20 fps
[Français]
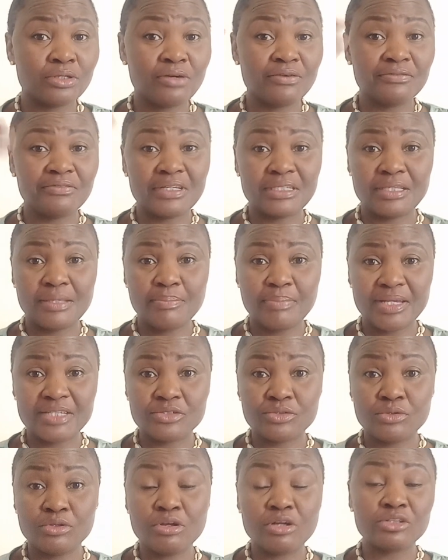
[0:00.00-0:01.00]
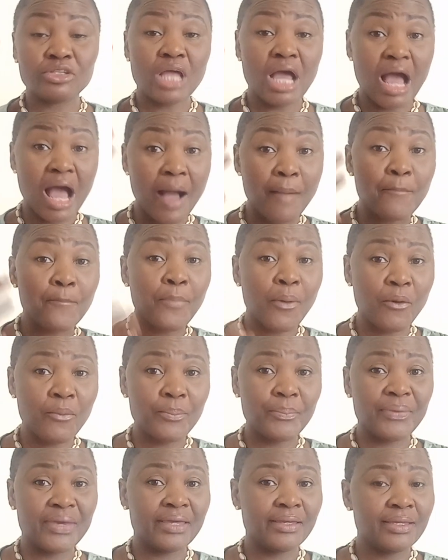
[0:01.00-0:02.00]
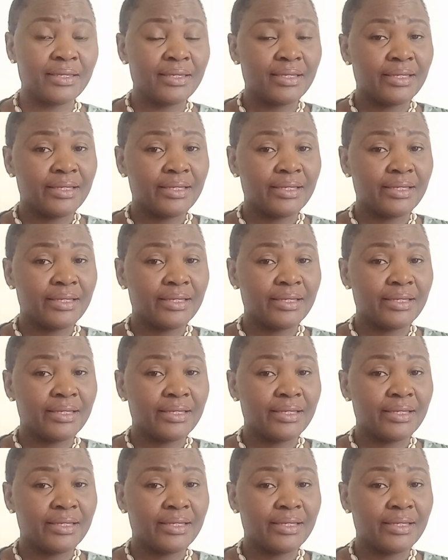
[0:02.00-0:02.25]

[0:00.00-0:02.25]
En fait, ils passent tout leur temps à pomper